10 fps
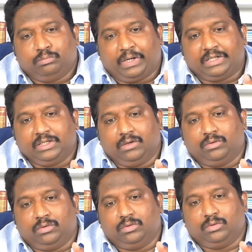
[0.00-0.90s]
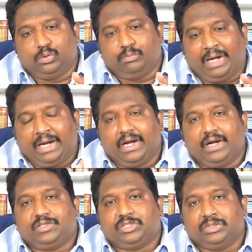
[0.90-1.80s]
ప్రజలు
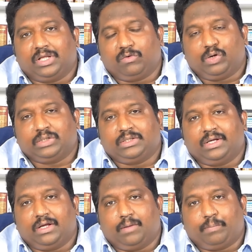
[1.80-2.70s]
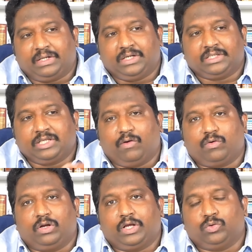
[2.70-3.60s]
మ్యాండేట్ ఇచ్చిన తర్వాత
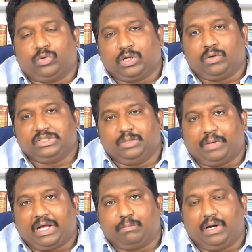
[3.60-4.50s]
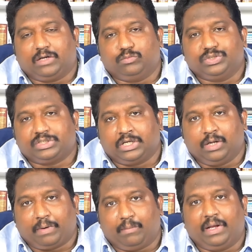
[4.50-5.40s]
ప్రజాసేవకుల కింద ఉంటామని చెప్పి ఆర్భాట
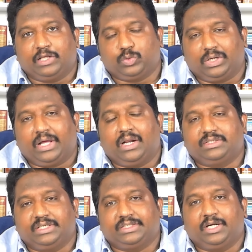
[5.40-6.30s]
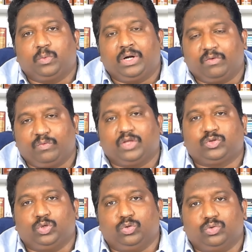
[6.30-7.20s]
భూయిష్టంగా ప్రమాణ స్వీకారాలు చేసేటువంటి
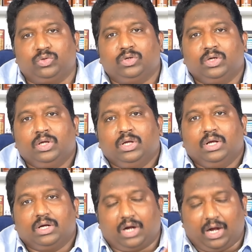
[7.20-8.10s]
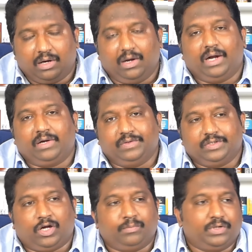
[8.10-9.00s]
వ్యక్తులు కాగ్ లాంటివి
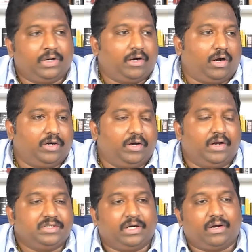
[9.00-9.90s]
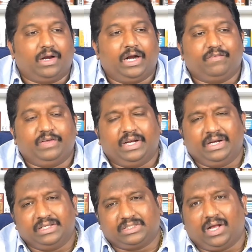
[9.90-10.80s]
కాంప్యూటర్ అండ్ ఆడిటర్ జనరల్ లాంటివి
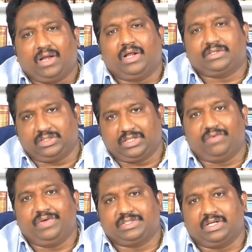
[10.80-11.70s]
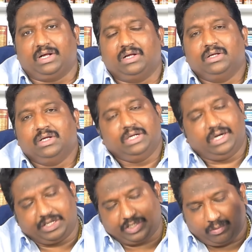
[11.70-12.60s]
ఎన్నిసార్లు అక్షంతలు వేసినా
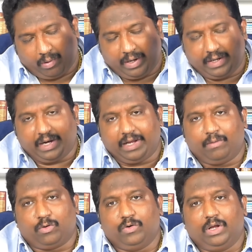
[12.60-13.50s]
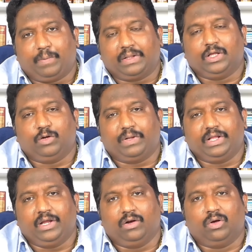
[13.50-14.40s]
అంటే చంద్రబాబు నాయుడు గారి హయాంలో రెండు వేల పద్నాలుగు
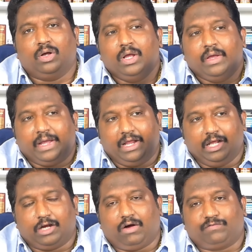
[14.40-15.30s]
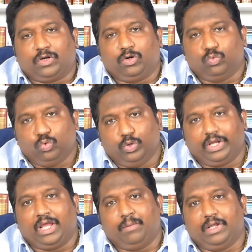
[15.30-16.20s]
పదిహేనులో హెలికాప్టర్లు
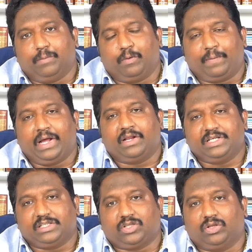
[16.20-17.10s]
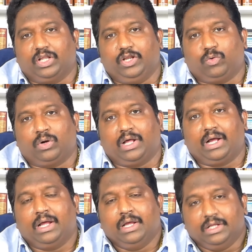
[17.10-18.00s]
ఊరికే మీరు ఎప్పుడు ప్రయాణం చేస్తారో తెలియకుండా
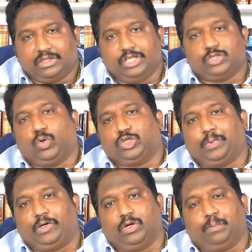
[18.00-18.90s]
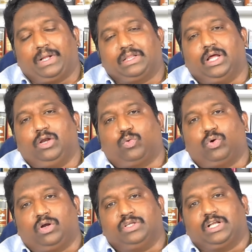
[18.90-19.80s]
తీసుకొచ్చి పెట్టుకుని పద్నాలుగు
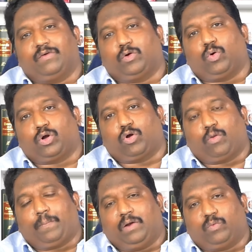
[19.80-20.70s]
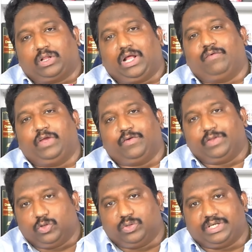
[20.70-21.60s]
కోట్ల నుంచి ఇరవై కోట్ల రూపాయలు వృధా వ్యయం
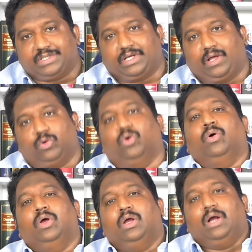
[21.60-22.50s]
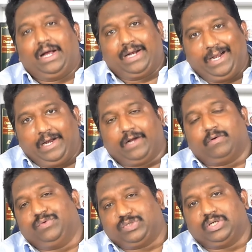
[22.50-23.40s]
ఎందుకు చేశారు అని
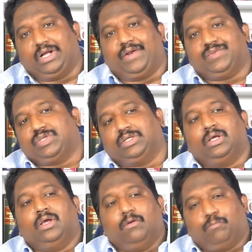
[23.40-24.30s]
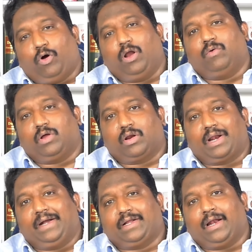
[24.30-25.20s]
అడిగినటువంటి విషయం కానించి పోలవరం
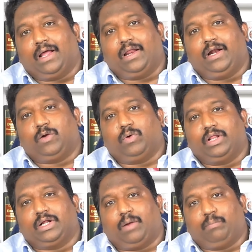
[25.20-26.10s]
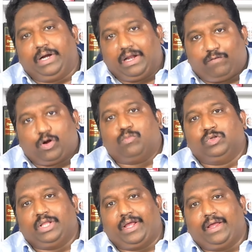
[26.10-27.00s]
రైట్ కెనాల్ అనేటువంటిది కంప్లీట్
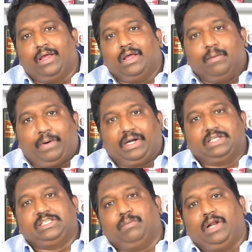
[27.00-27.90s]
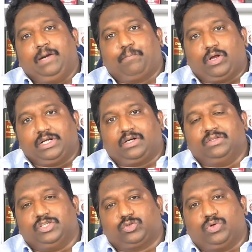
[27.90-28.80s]
అవ్వకముందే పట్టిసీమ లాంటి
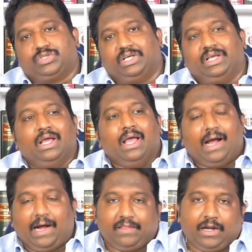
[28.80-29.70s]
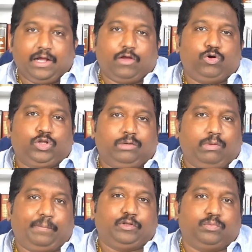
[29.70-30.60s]
ప్రాజెక్టుని తీసుకొచ్చి అదనంగా రెండు వందల
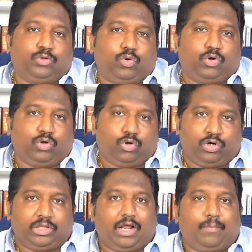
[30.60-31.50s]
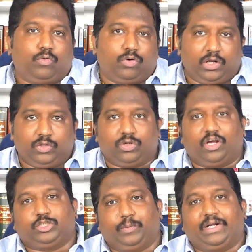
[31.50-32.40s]
ముప్పై తొమ్మిది కోట్లు రెండు వందల యాభై కోట్లు ఎందుకు
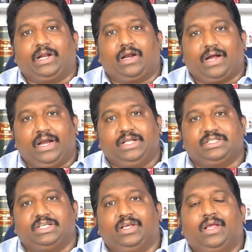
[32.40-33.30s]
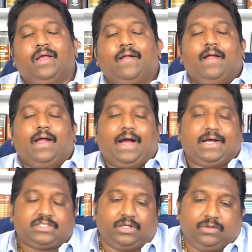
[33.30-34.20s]
ఖర్చు పెట్టారన్న కానించి
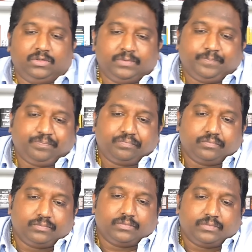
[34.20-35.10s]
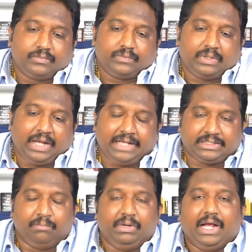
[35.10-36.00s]
అసలు
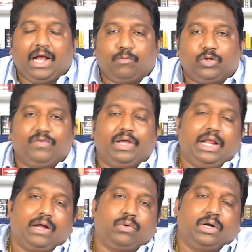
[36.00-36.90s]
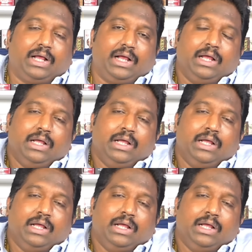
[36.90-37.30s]
అసెంబ్లీ ఆమోదమే లేకుండా